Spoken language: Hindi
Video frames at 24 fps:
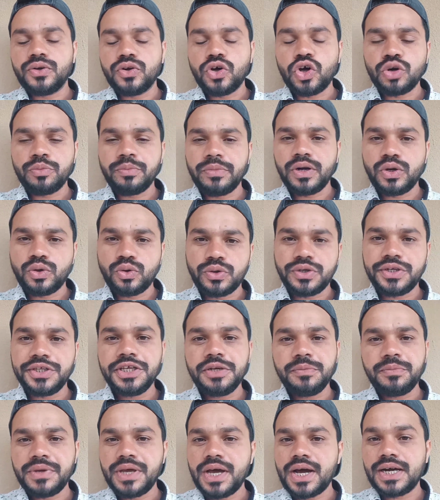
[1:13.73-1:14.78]
नॉर्मल
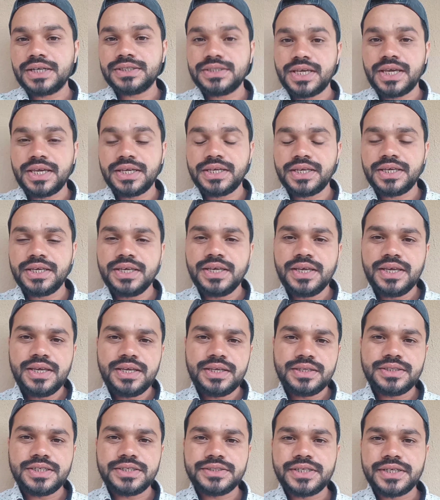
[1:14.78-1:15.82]
रूटीन पे आ जाएंगे
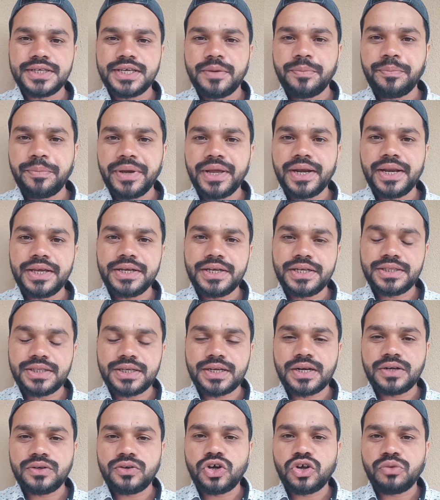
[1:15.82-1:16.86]
जैसा कि पहले की
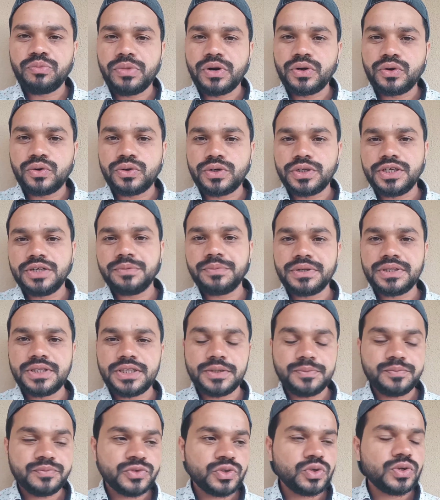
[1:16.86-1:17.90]
तरह नॉर्मल रूटीन पे
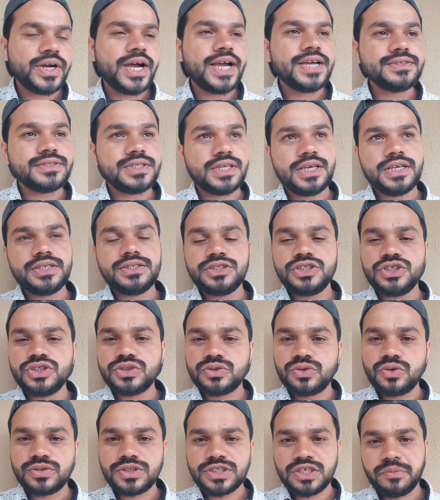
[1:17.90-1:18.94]
थे तो गाइज एक
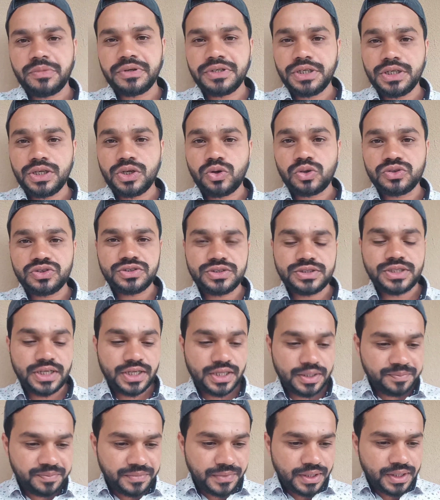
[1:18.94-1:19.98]
चीज़ को समझने की कोशिश
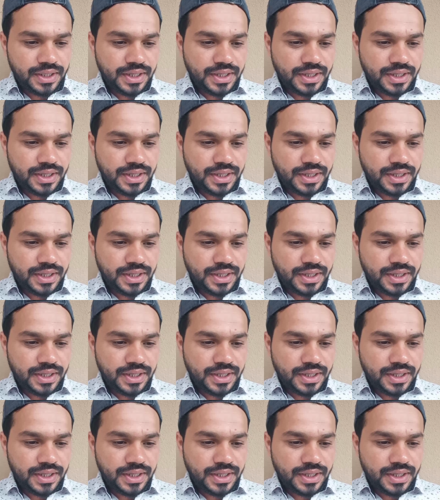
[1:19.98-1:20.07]
करें